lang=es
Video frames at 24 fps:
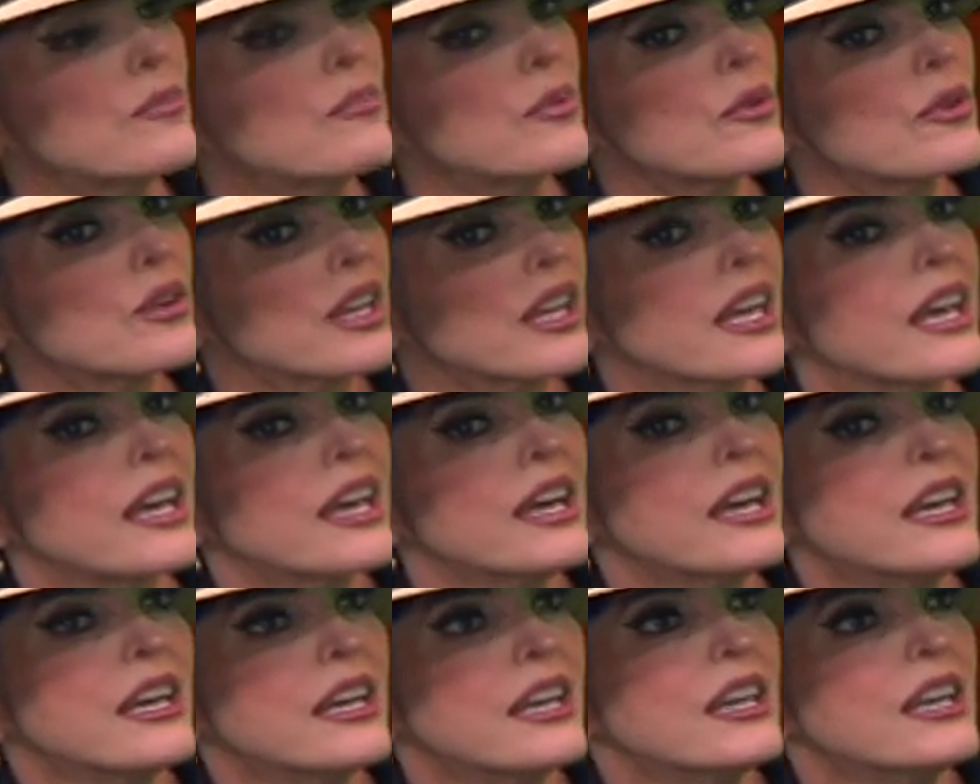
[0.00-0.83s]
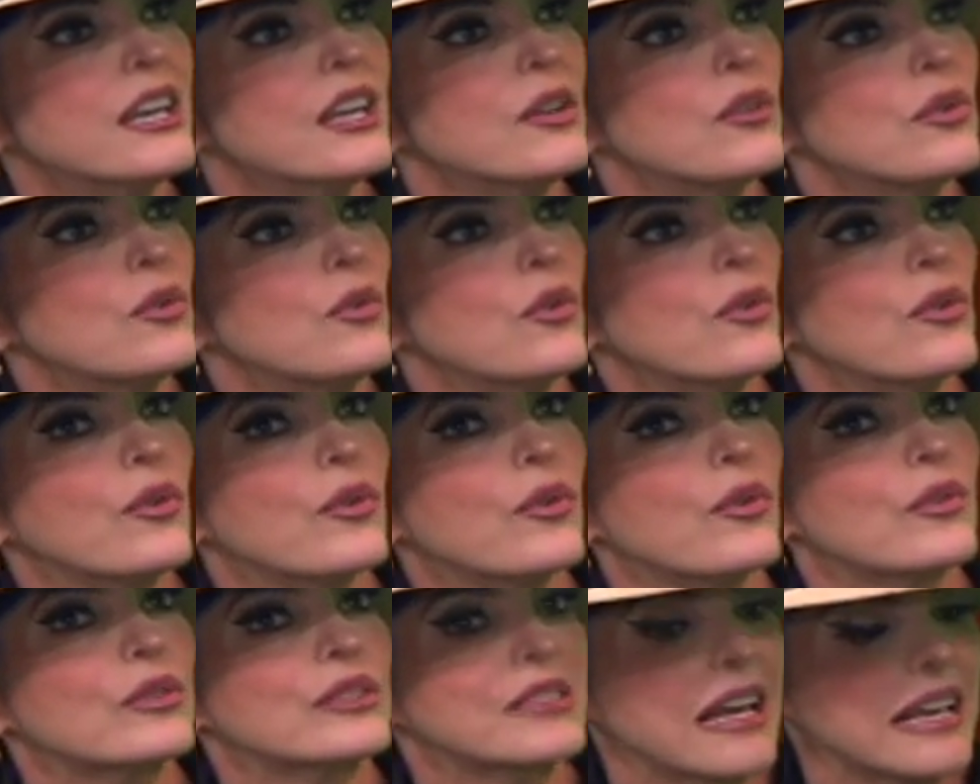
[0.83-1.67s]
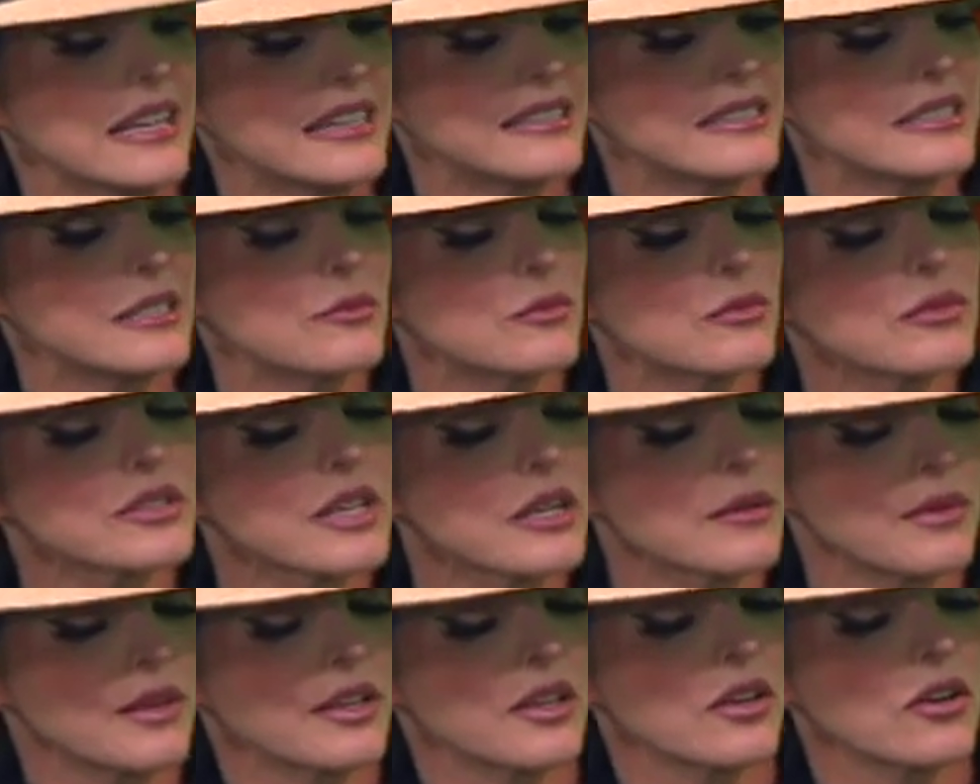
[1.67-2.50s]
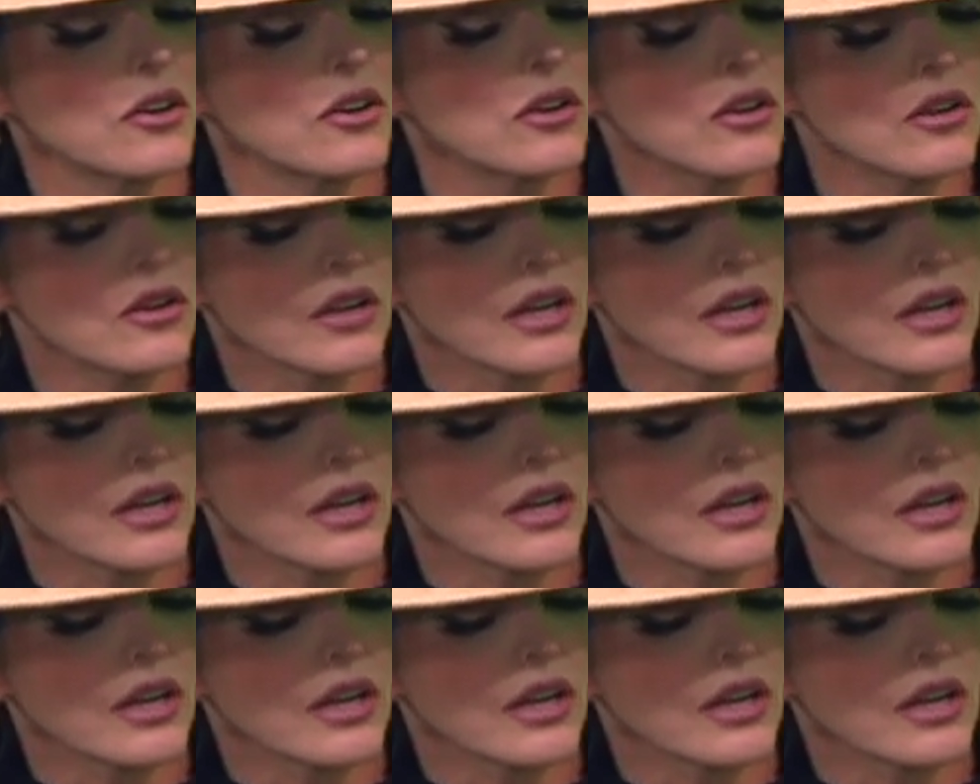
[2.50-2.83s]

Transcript: porque no, o sea, hicimos el video,